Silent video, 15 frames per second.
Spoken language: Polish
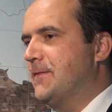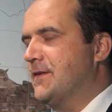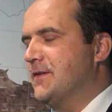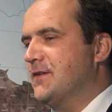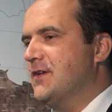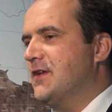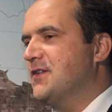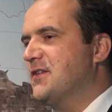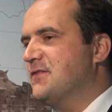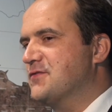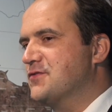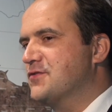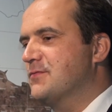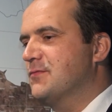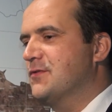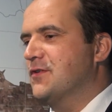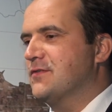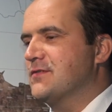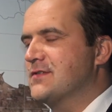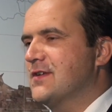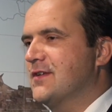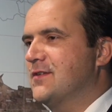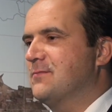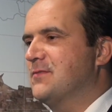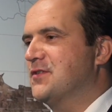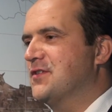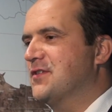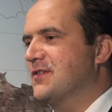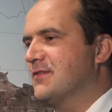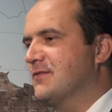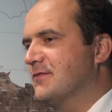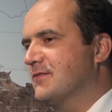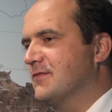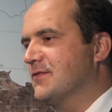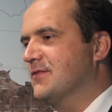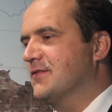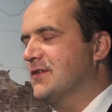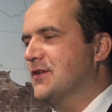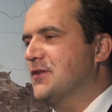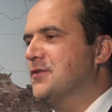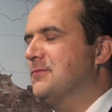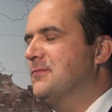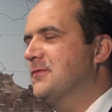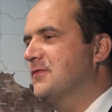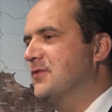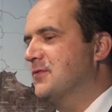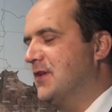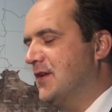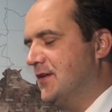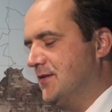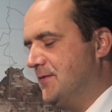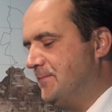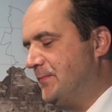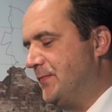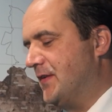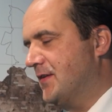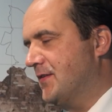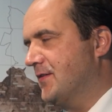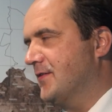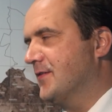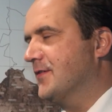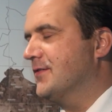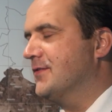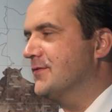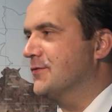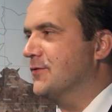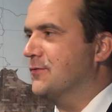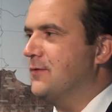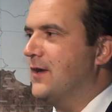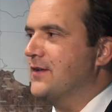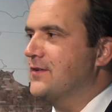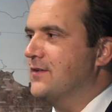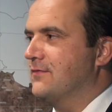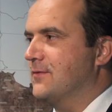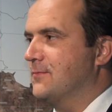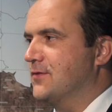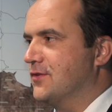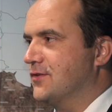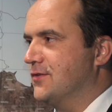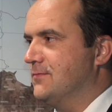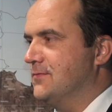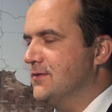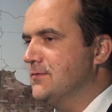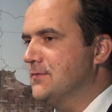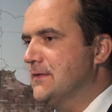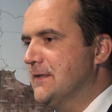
E, jedna wstrzymująca, nie będę e, tego mówił, ale E, dokładnie wiem kto to był.